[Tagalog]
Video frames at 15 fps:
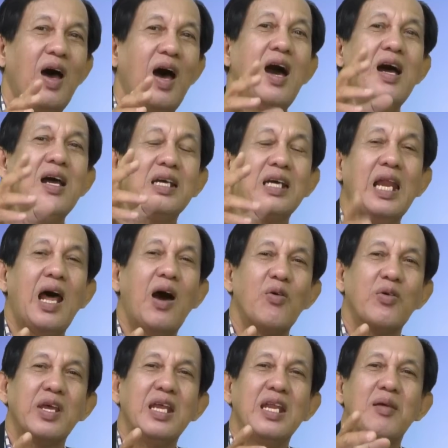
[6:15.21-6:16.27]
Ang
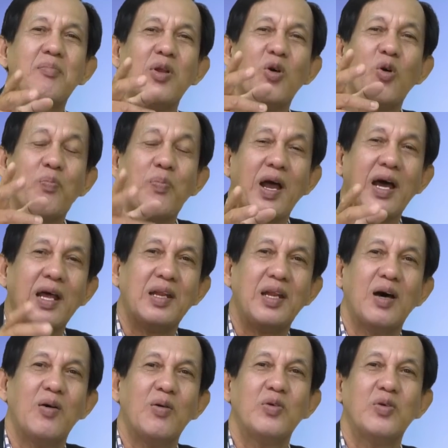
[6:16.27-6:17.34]
clown, ining
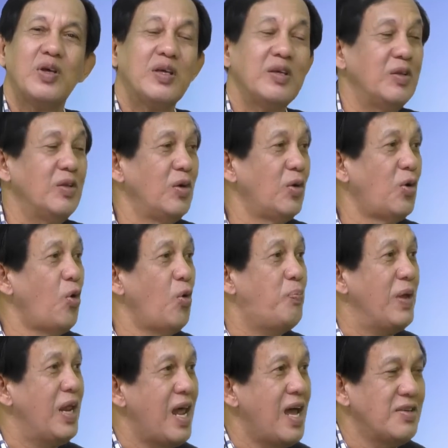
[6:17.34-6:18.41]
manugpakadlaw,
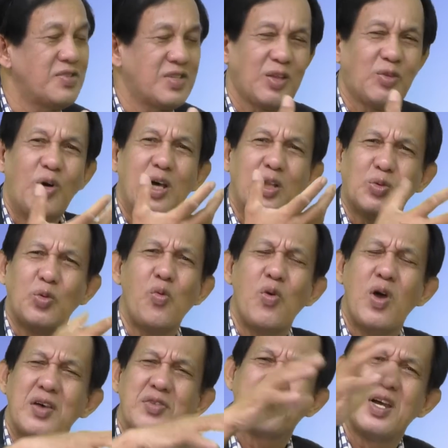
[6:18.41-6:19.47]
gulpi lang sa
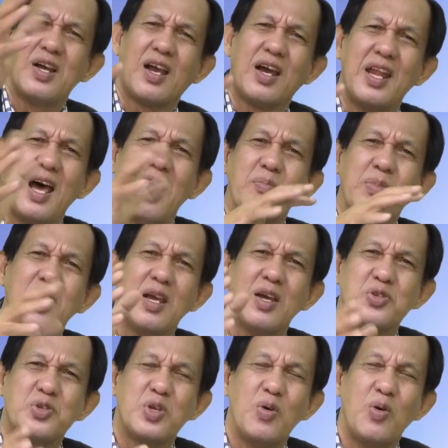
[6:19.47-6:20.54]
tunga-tunga sang kanami nga
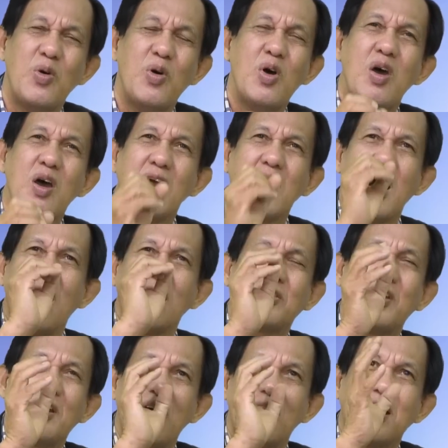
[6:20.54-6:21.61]
siyo, nga ang
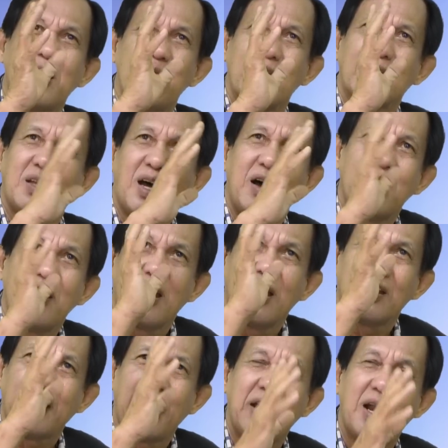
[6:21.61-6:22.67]
tanan nga mata
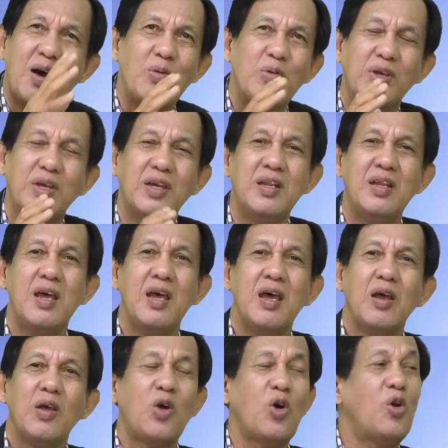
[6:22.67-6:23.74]
nagatanaw gid,
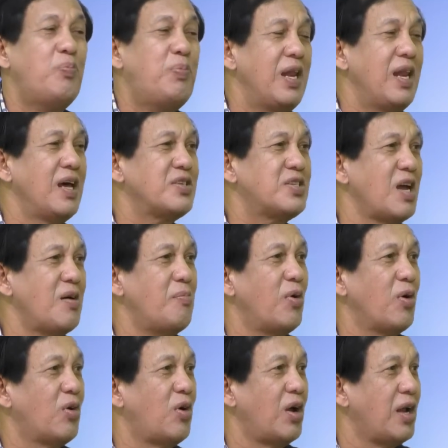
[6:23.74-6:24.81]
Gulpi lang siyang
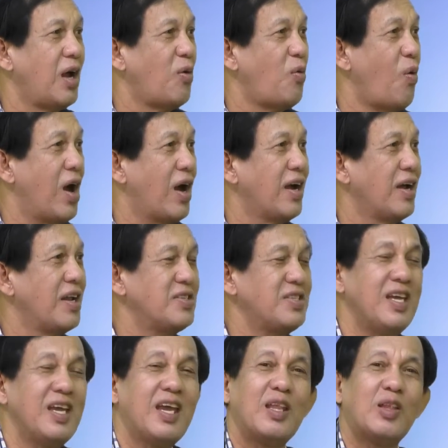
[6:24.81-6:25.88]
magganagwa ka na
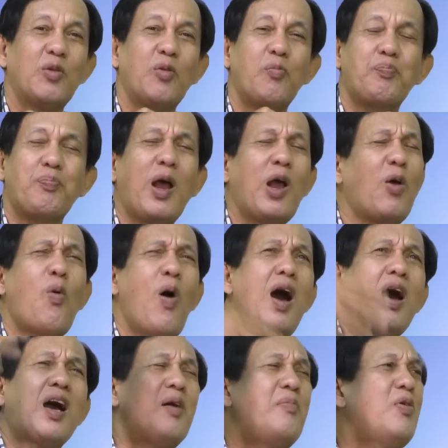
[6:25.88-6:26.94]
singkit.
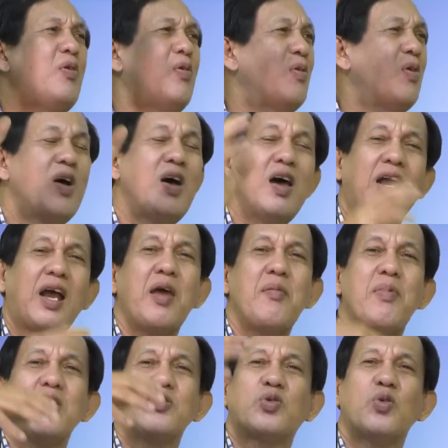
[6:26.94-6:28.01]
Magwa ka mo. Kay
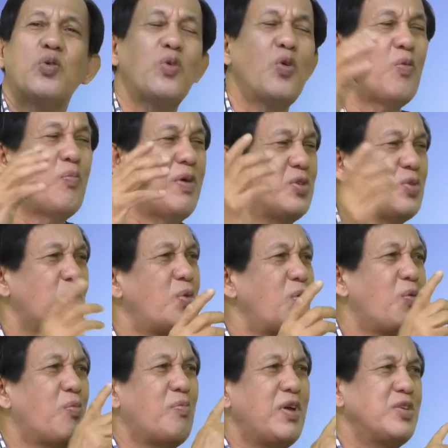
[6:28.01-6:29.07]
may sunog, may
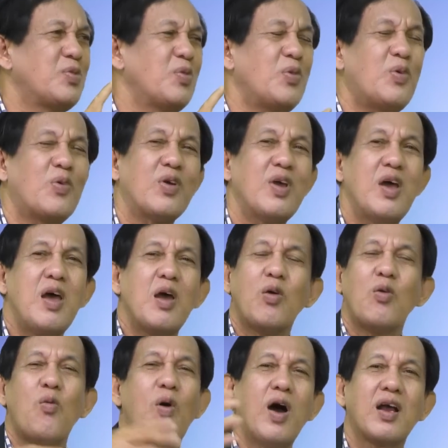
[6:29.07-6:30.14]
sunog, may sunog. Mm-hmm.
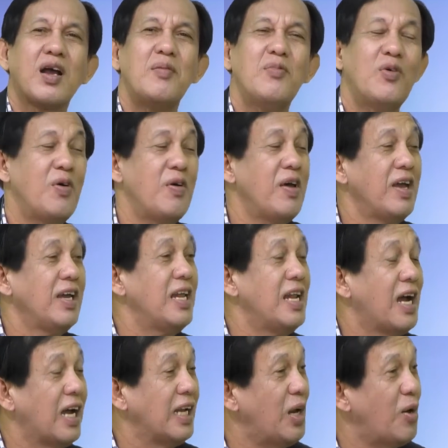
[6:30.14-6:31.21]
Gwa ka mo.
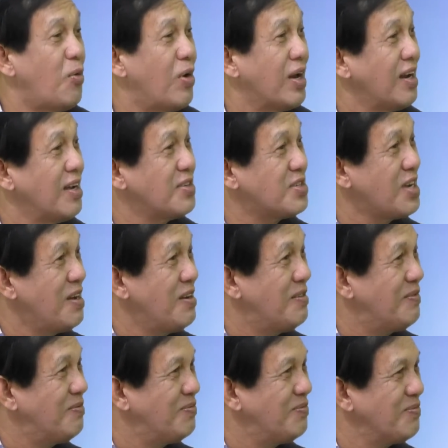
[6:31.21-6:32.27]
Ginakadlawan lang siya.
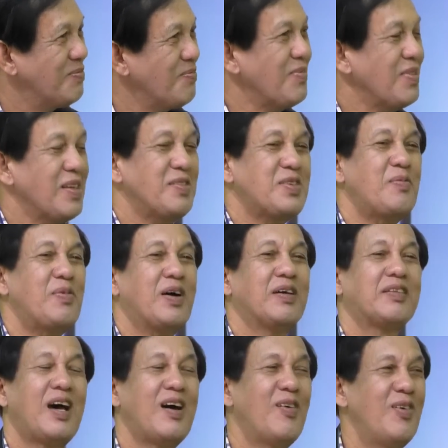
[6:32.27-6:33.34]
Kay, sa mga
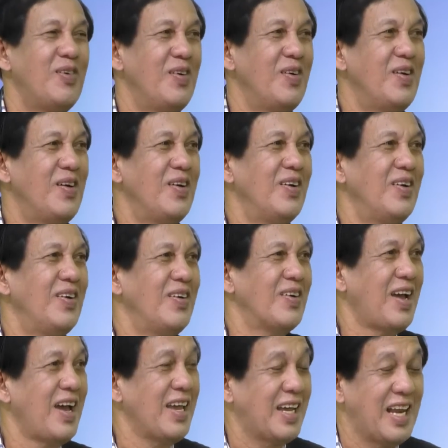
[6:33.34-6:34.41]
tao. Kay clown
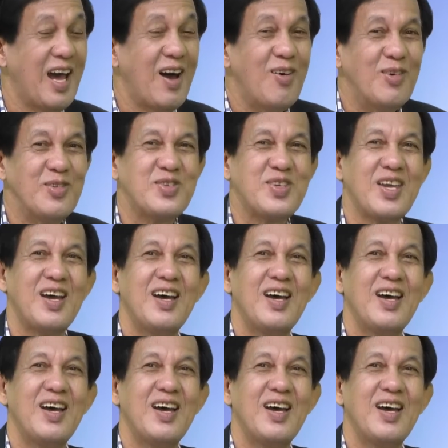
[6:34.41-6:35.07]
siya. Kay clown siya.